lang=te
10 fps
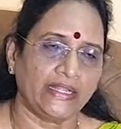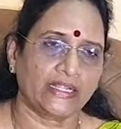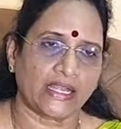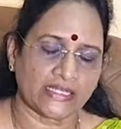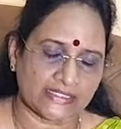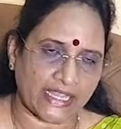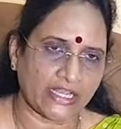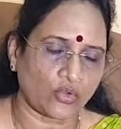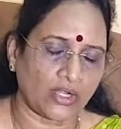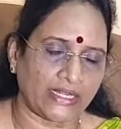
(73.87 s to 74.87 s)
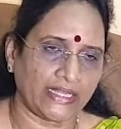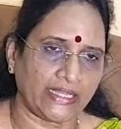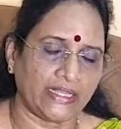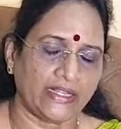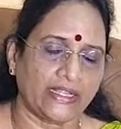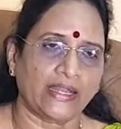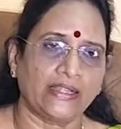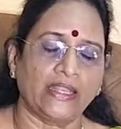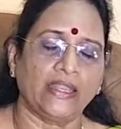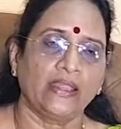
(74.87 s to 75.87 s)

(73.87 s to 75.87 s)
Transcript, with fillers: ఇట్లాంటి సైకోలని ఇట్లాంటి